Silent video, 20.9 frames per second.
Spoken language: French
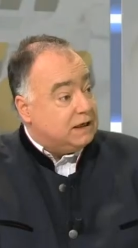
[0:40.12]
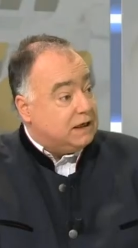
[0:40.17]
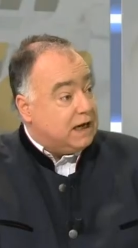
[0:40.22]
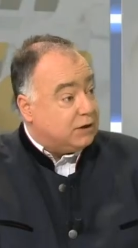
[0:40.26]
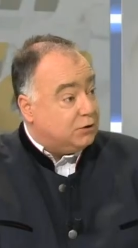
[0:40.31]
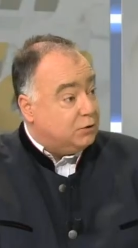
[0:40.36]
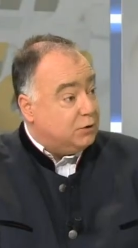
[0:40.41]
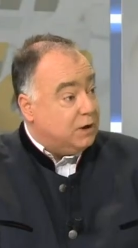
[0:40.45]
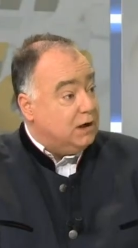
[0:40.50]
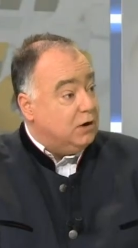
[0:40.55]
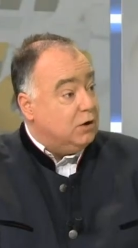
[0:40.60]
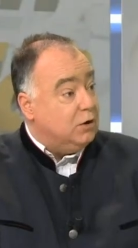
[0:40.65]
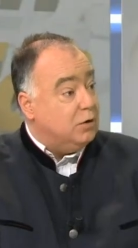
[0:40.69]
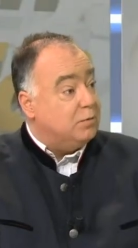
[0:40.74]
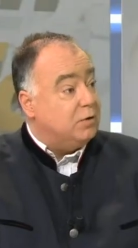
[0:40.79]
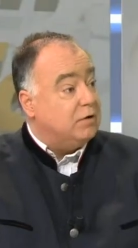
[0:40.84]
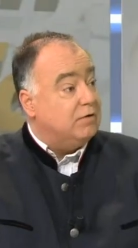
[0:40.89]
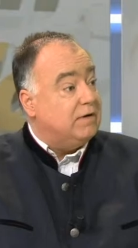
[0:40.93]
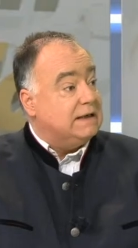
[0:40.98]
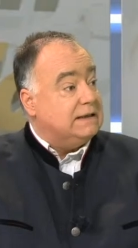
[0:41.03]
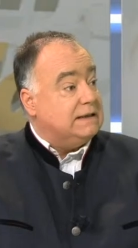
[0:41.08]
êtes l'actuel
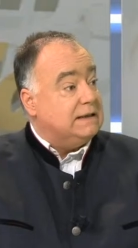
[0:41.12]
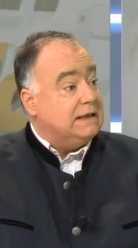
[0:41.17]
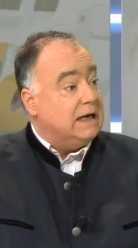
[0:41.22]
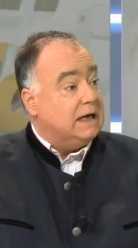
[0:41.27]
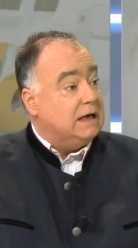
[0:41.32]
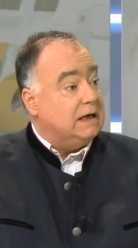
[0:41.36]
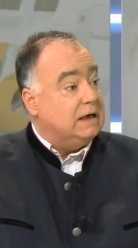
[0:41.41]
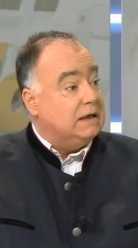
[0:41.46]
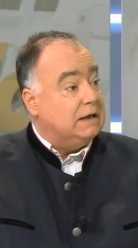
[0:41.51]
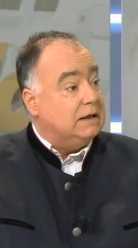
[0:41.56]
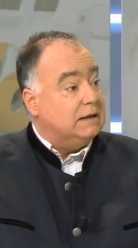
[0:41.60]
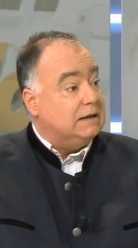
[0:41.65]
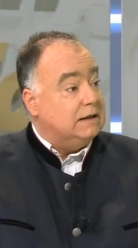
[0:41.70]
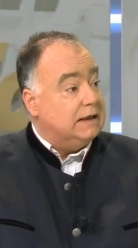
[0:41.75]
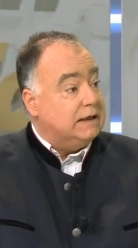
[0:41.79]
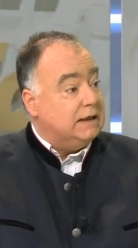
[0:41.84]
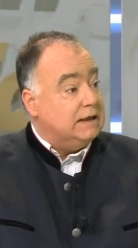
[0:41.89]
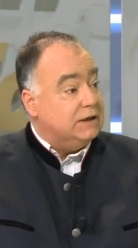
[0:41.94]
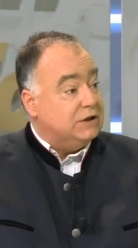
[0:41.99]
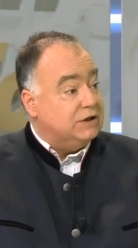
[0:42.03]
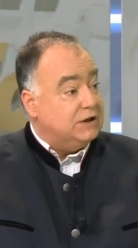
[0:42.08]
provincial
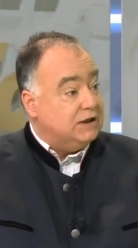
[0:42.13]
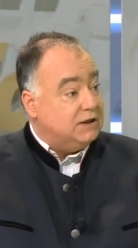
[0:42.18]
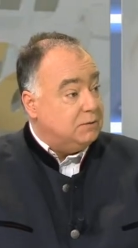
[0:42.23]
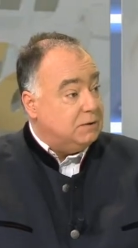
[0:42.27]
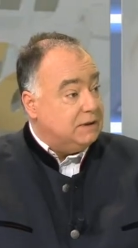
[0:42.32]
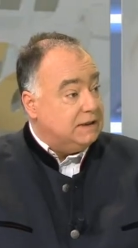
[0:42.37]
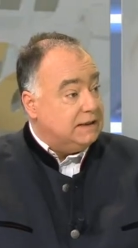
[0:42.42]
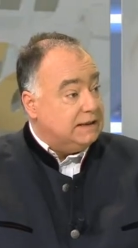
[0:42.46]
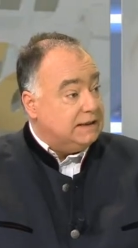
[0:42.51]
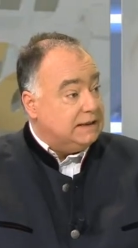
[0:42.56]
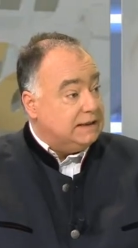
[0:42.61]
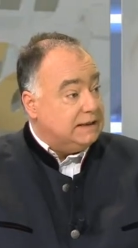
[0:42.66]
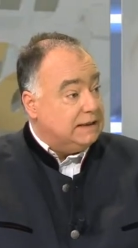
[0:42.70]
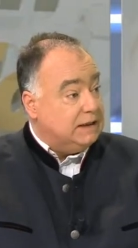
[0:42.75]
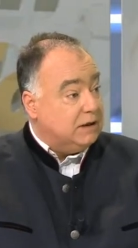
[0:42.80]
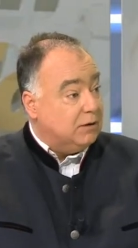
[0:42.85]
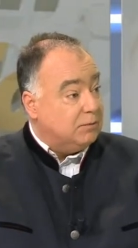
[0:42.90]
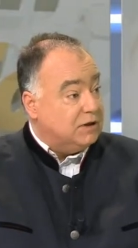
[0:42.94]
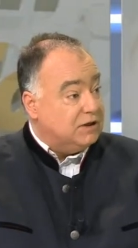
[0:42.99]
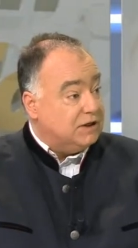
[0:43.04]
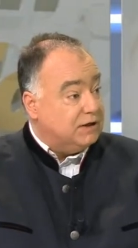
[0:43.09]
des Jésuites
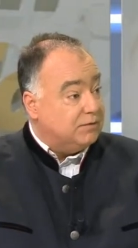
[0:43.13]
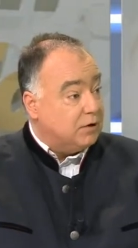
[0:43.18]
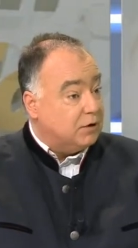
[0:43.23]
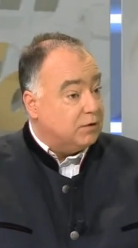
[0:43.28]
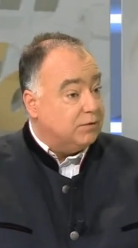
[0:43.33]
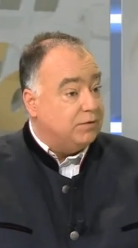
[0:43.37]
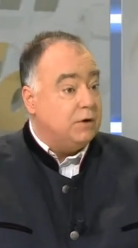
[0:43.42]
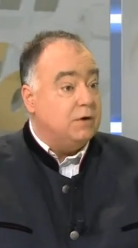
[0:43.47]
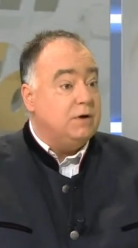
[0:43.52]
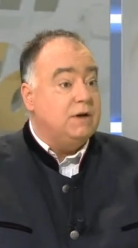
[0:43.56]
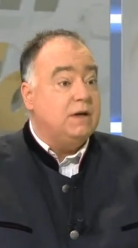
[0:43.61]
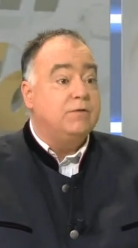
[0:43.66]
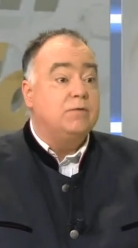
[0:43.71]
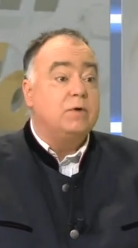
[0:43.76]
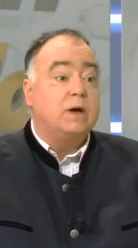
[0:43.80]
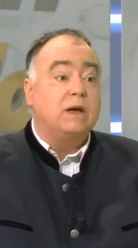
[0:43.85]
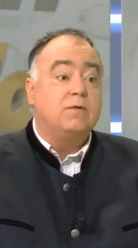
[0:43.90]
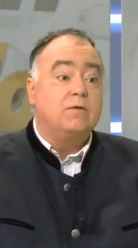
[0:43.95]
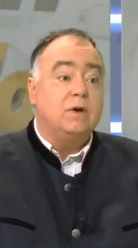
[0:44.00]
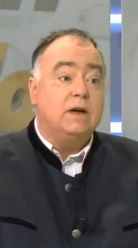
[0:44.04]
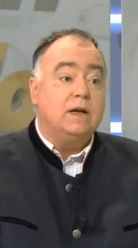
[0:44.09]
ici en Belgique francophone. Et
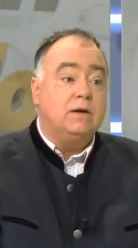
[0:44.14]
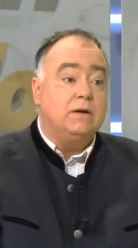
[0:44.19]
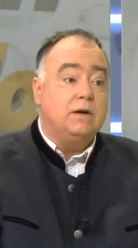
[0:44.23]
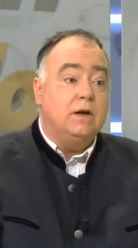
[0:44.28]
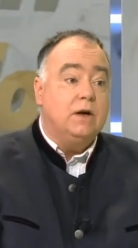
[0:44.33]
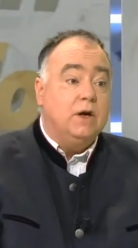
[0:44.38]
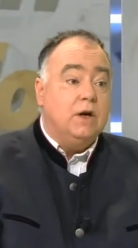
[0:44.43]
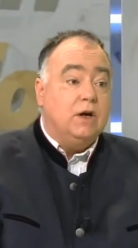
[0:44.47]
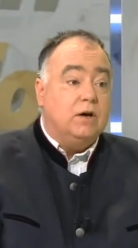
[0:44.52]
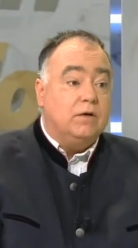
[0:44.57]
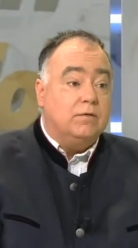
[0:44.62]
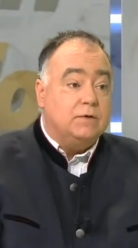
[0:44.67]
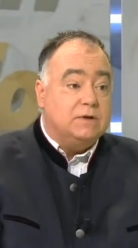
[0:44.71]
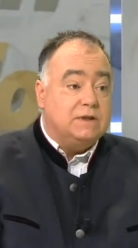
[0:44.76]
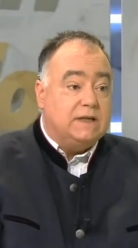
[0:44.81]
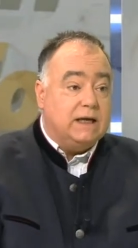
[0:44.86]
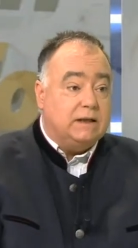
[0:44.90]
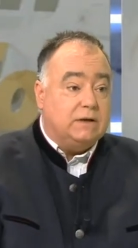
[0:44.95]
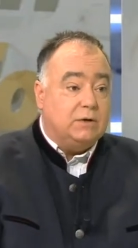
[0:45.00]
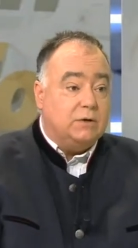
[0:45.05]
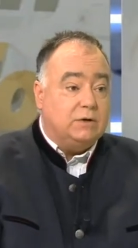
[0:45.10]
vous, Eric Volaine,
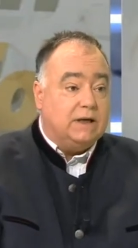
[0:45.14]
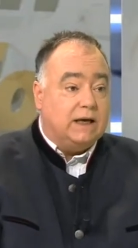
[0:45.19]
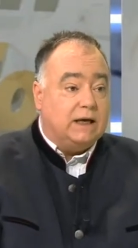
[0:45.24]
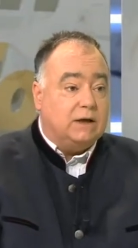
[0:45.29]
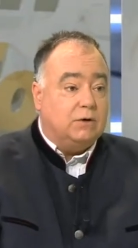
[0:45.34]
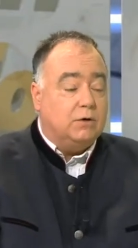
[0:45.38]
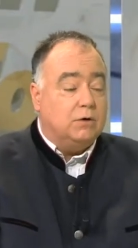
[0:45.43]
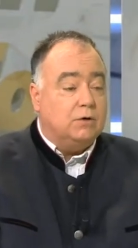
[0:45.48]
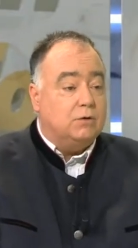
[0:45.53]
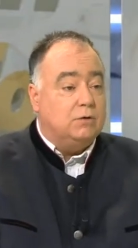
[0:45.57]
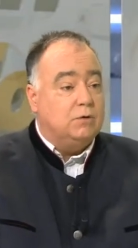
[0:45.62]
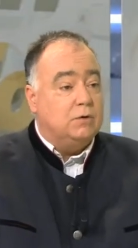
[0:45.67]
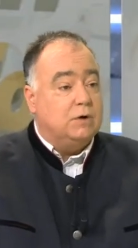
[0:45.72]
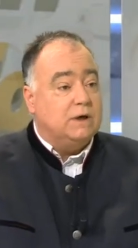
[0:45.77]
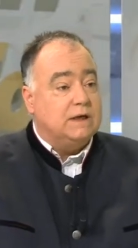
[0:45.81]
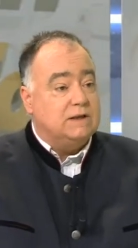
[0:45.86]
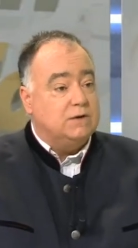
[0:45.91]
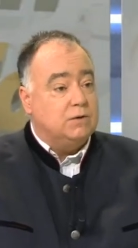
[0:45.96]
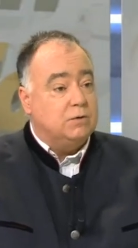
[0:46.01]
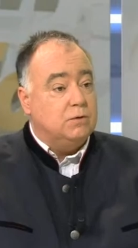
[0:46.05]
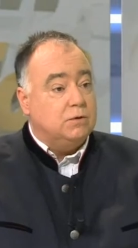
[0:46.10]
vous êtes directeur du
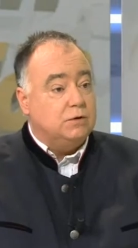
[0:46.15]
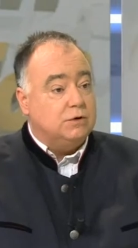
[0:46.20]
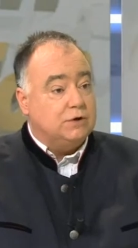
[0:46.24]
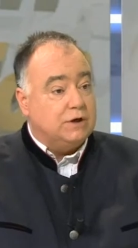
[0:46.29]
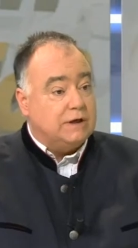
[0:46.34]
réseau